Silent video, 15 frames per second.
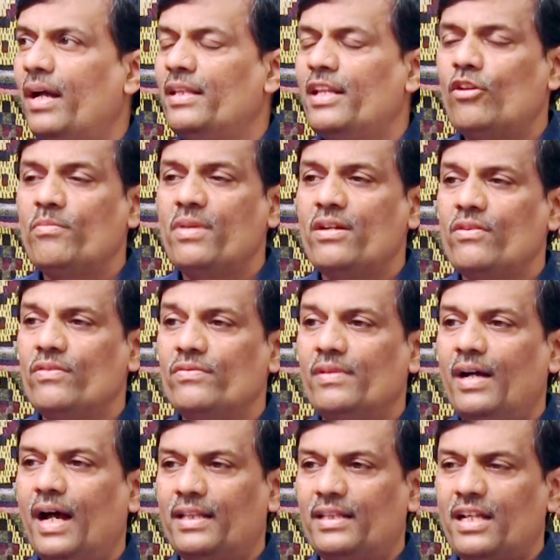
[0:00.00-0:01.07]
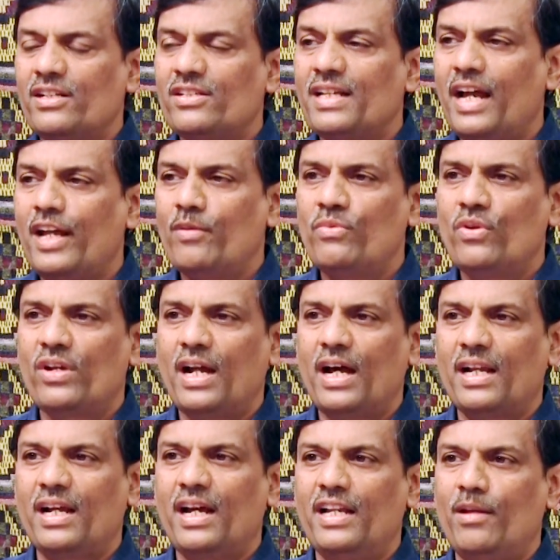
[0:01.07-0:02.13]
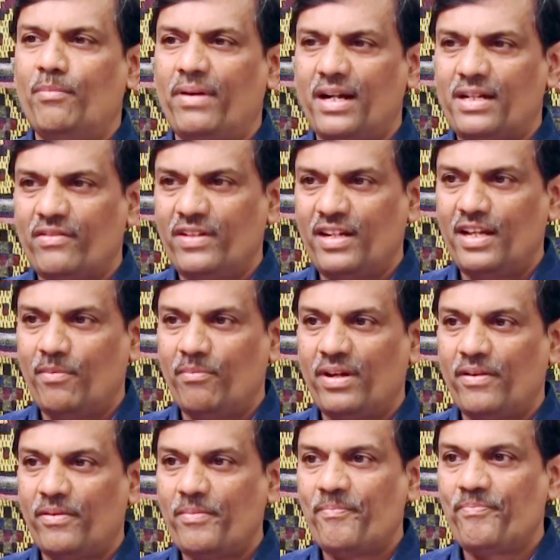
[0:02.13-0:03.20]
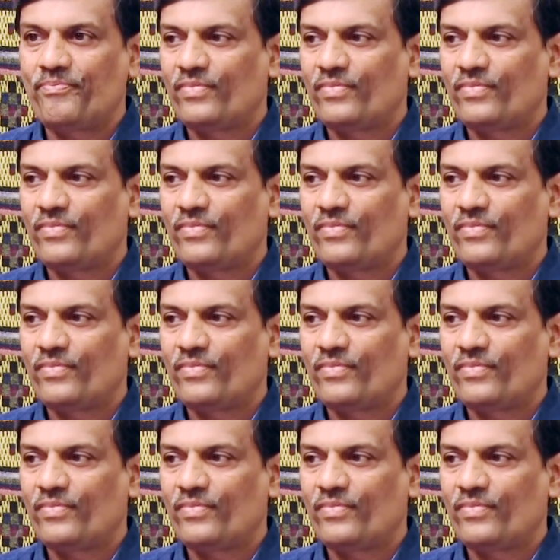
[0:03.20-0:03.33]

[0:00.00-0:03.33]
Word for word: అందరూ మనం అత్తరు సాయబో రారా అనే పాట విన్నాం మనం